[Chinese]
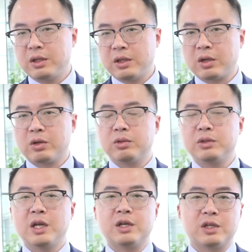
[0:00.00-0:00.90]
能够
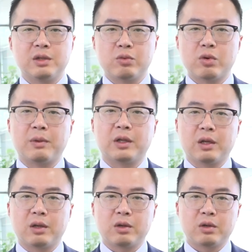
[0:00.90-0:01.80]
验证我们的
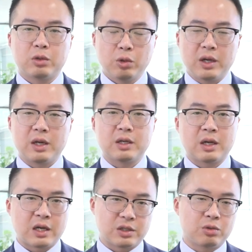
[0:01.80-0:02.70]
对
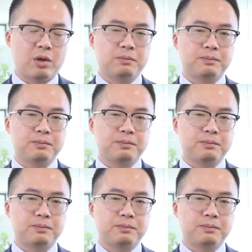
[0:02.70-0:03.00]
还是错。